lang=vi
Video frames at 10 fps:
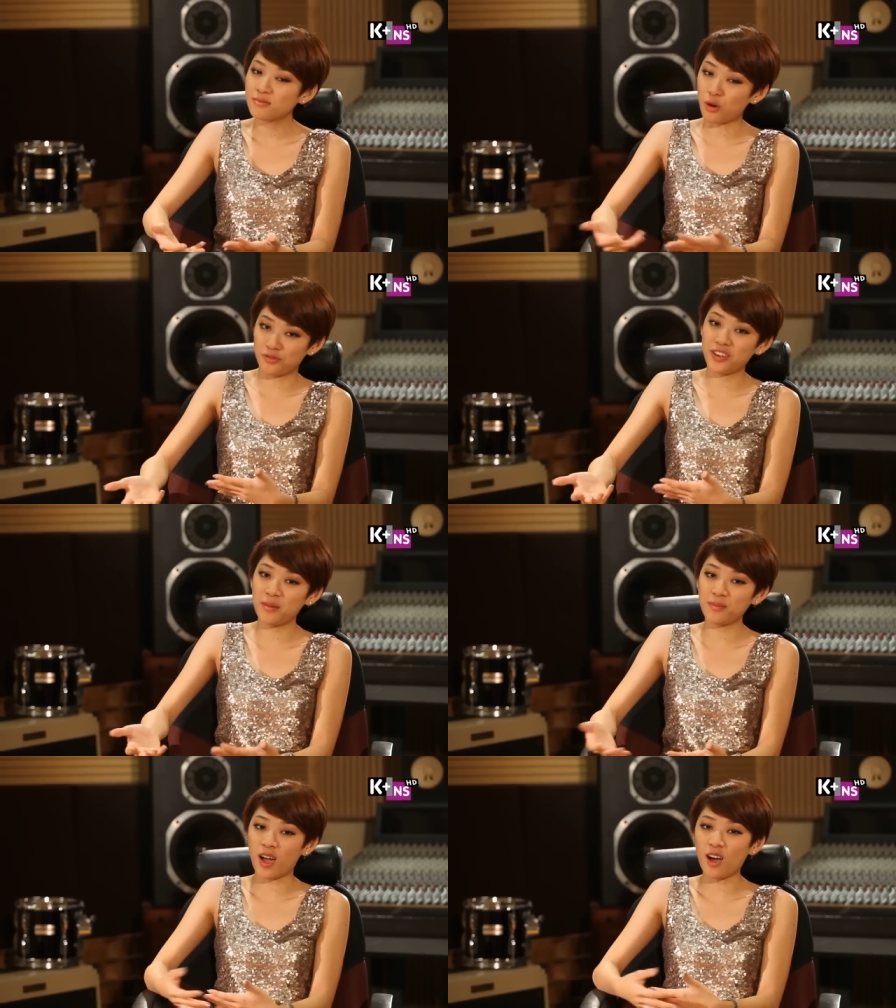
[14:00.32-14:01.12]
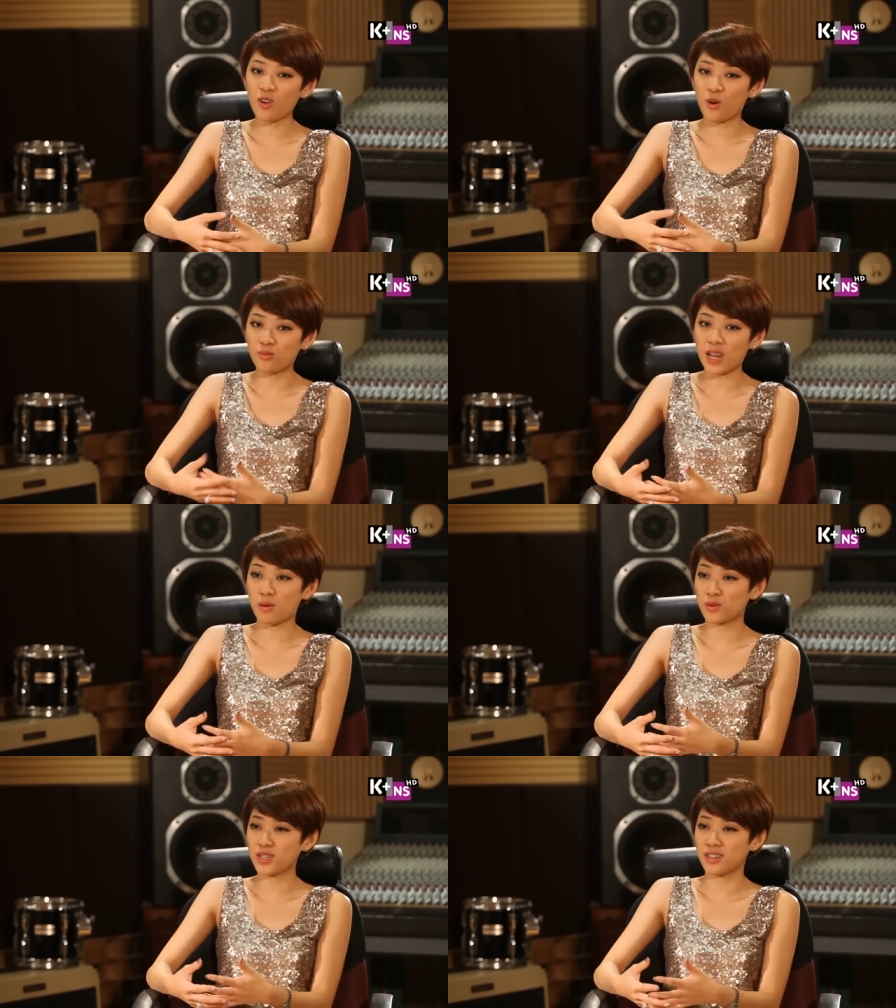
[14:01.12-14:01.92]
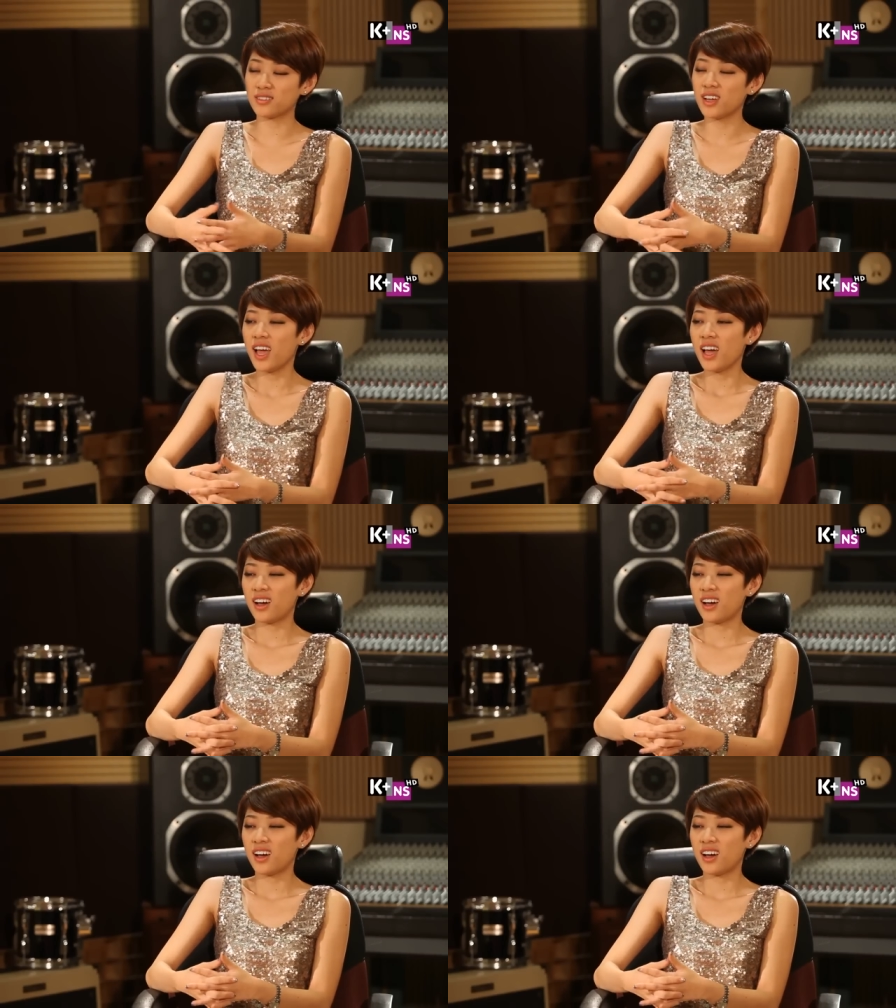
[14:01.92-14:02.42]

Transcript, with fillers: bộ phim nó cũng là một sự